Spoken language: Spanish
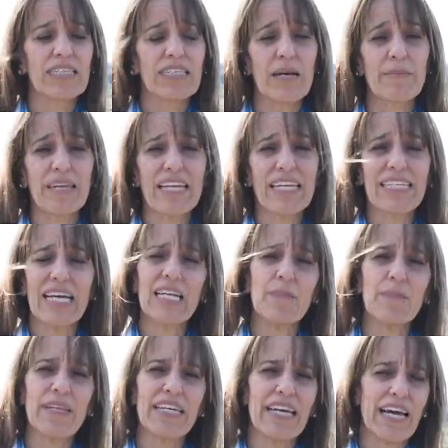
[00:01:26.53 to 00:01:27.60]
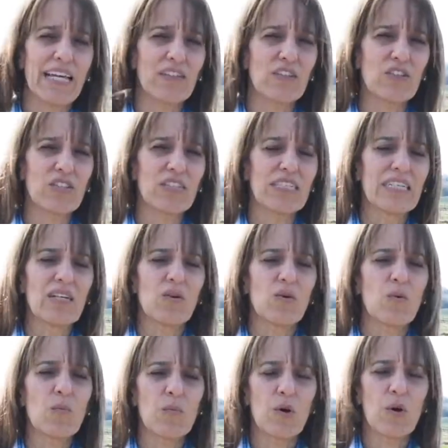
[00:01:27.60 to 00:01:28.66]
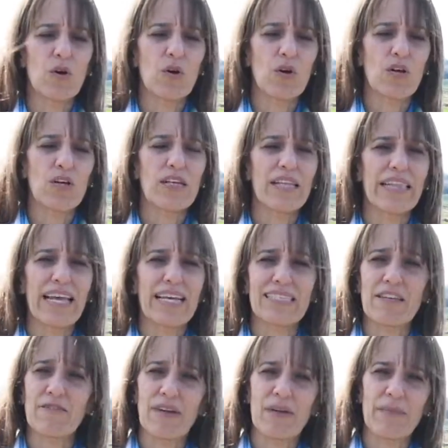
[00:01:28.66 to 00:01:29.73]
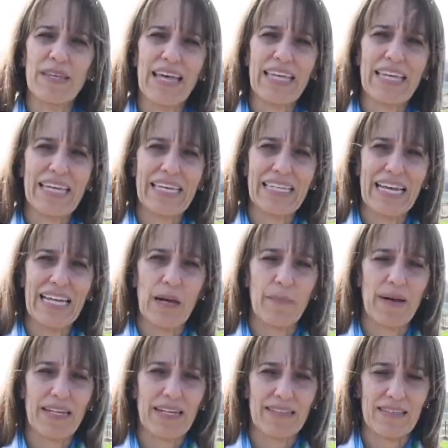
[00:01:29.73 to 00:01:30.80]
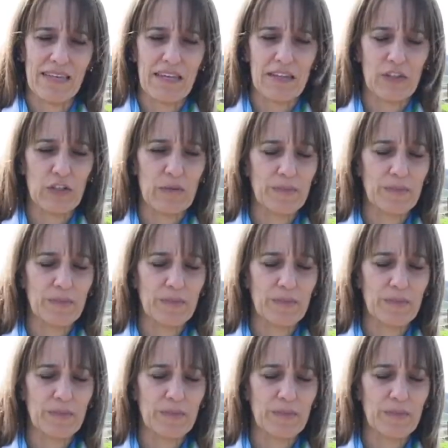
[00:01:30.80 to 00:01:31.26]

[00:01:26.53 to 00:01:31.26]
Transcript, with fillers: también están explicando un poco las enfermedades que están apareciendo.